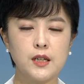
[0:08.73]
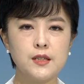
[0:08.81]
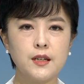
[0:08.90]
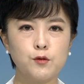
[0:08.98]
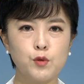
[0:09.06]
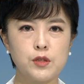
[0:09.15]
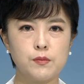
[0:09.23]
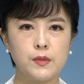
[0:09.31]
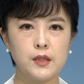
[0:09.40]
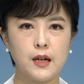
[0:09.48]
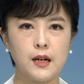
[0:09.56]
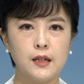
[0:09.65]

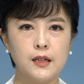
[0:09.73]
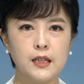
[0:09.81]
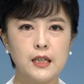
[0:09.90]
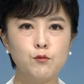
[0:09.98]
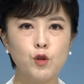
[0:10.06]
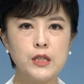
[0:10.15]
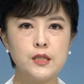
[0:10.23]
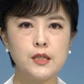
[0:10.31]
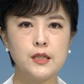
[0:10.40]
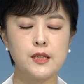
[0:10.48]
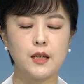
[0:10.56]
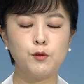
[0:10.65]
시행됐습니다. 김관진
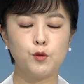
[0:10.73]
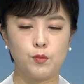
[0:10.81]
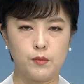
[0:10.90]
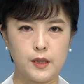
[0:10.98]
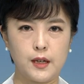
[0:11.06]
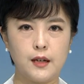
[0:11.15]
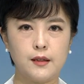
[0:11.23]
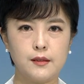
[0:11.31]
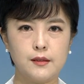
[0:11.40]
기자의 보도입니다.